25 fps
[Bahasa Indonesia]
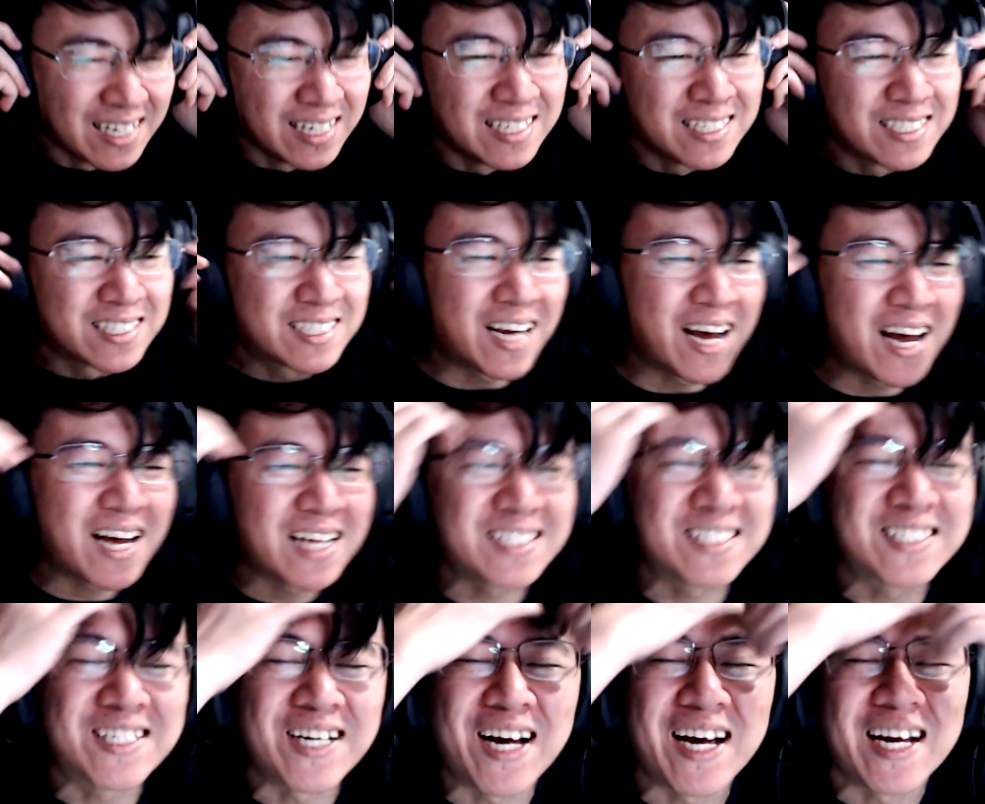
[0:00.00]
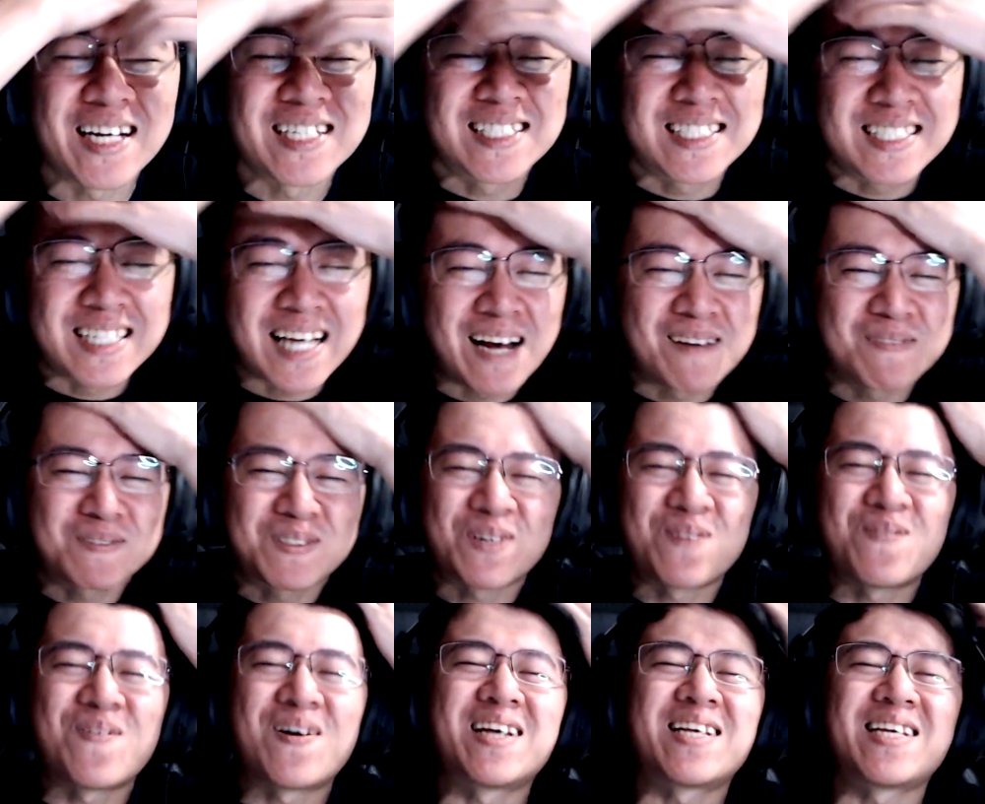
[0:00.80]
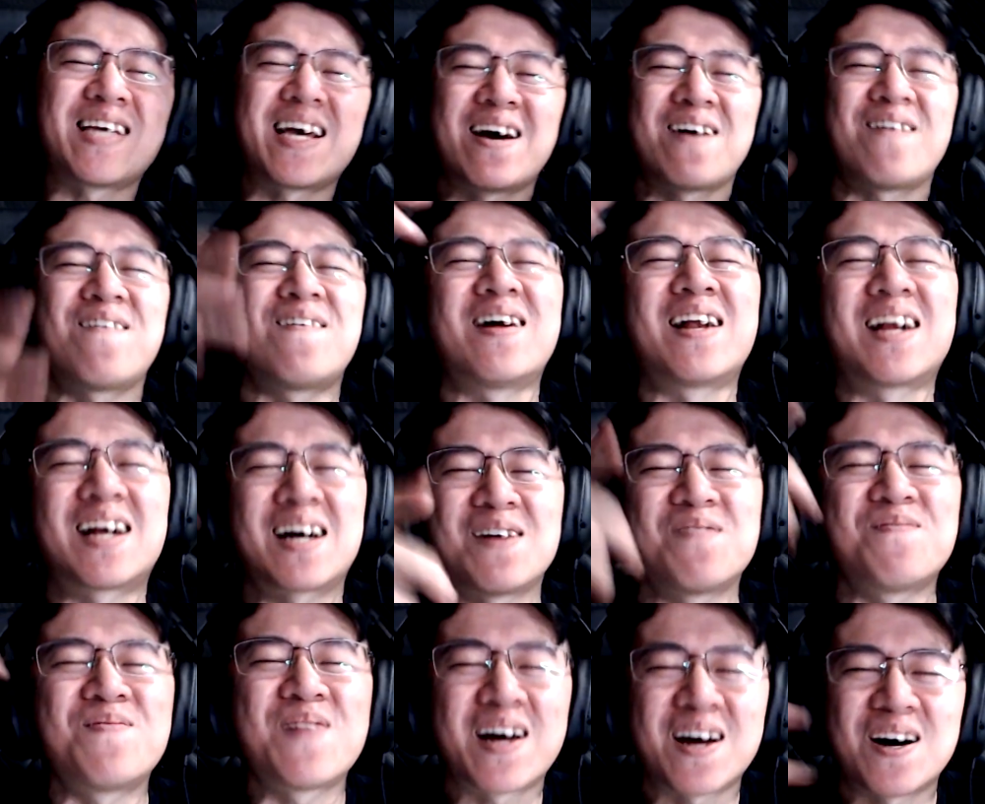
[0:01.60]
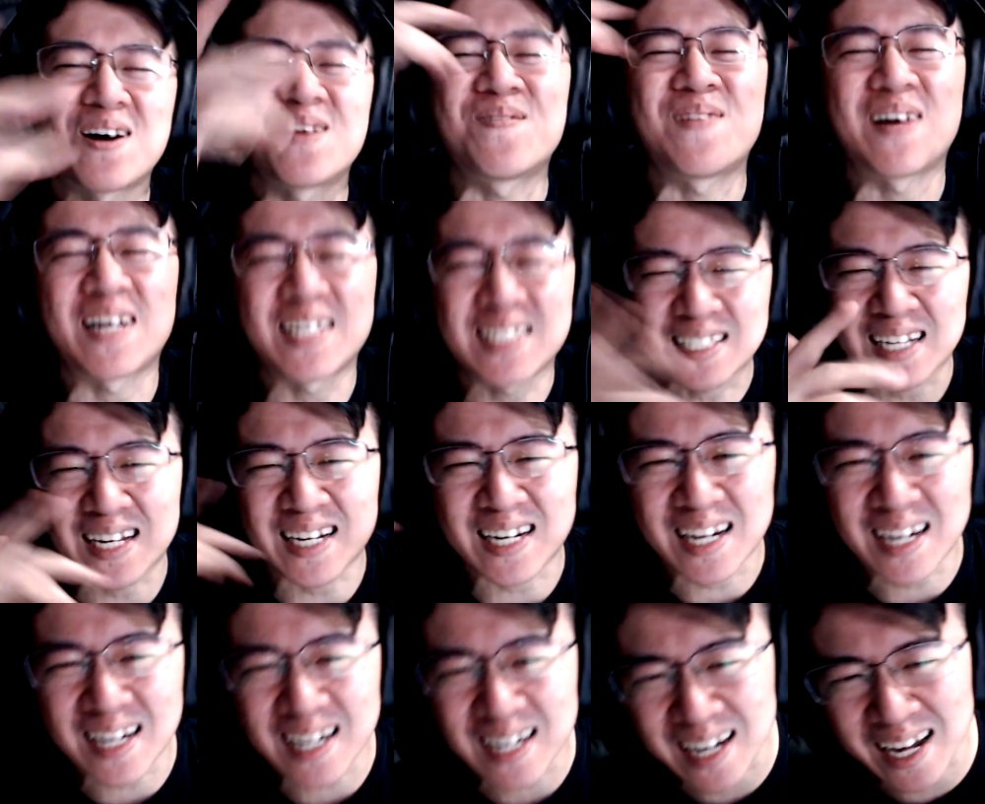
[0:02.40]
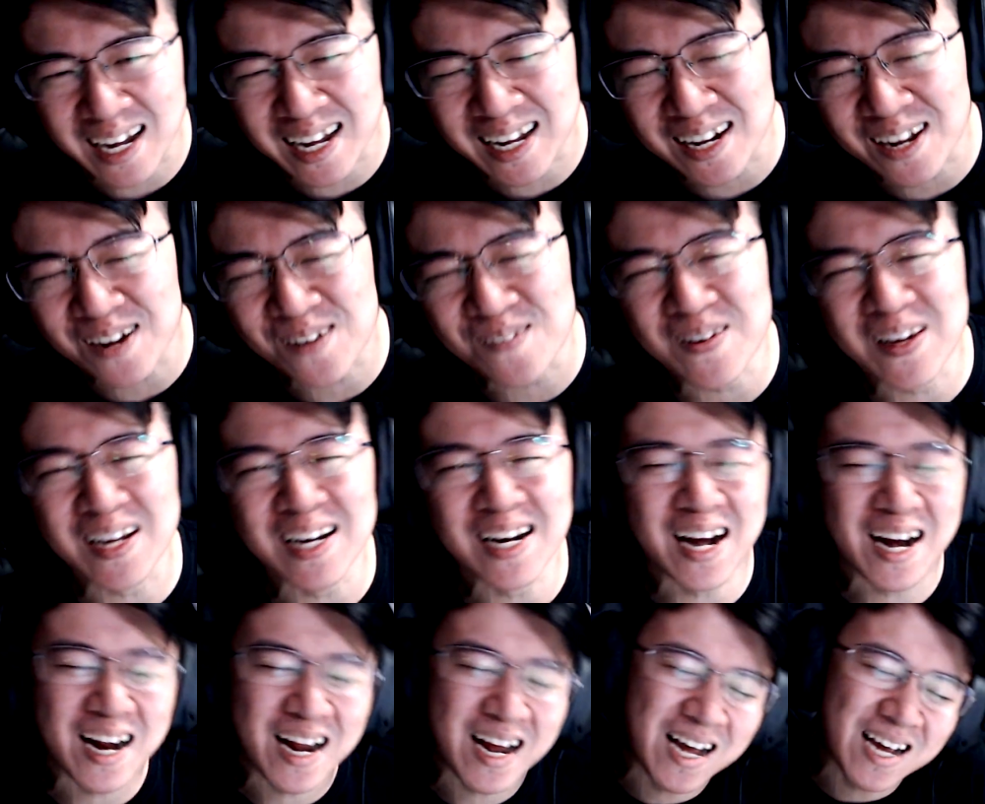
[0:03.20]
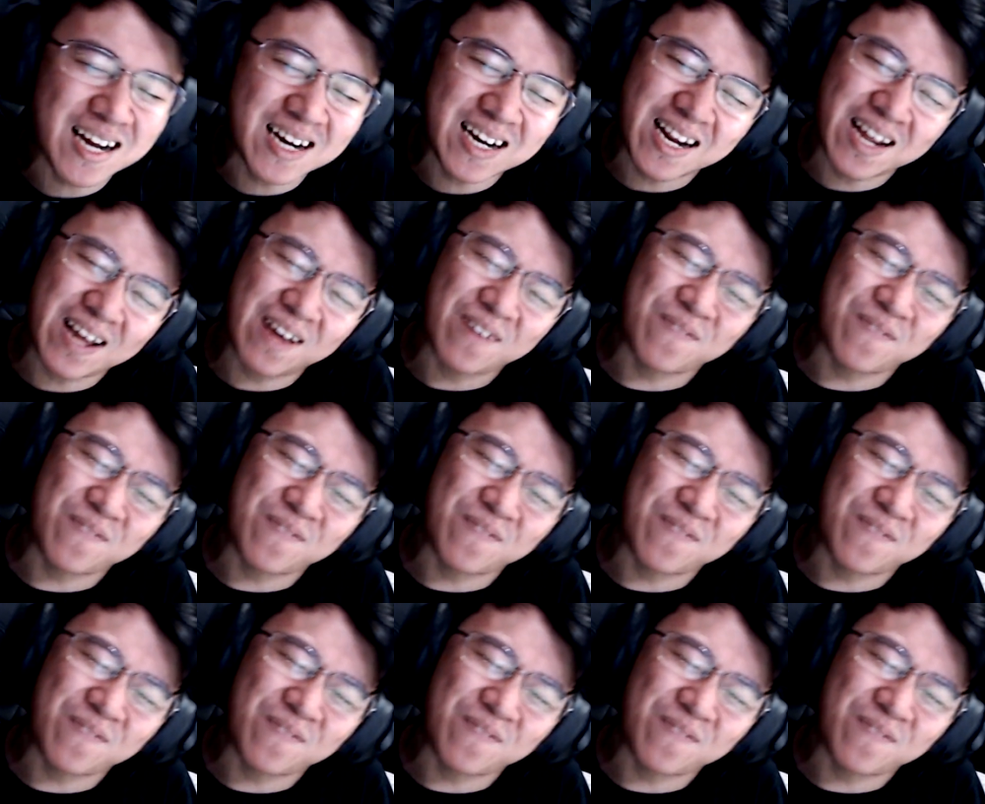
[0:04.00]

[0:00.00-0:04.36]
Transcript: Sace sab semuanya, welcome back on my channel again kamera di